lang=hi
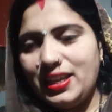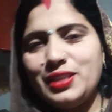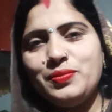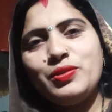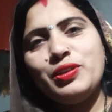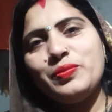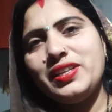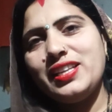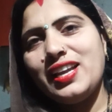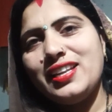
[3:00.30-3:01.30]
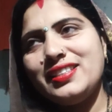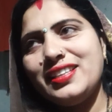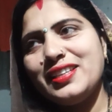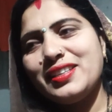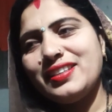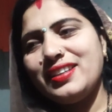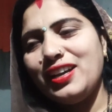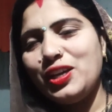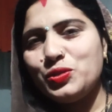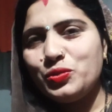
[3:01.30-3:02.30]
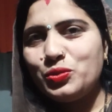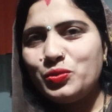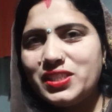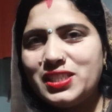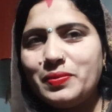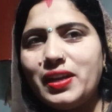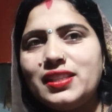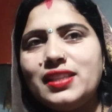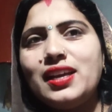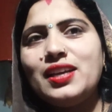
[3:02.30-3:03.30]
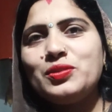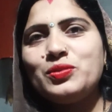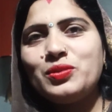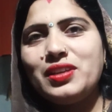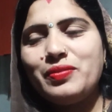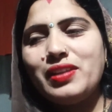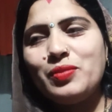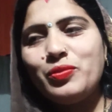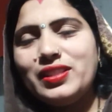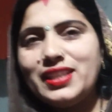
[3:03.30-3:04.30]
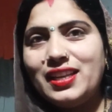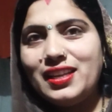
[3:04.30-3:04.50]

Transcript: आज भी वही मेरी हालत है अगर हंसो तो अच्छी बात है ना हंसो तो घर वाले बोलते हैं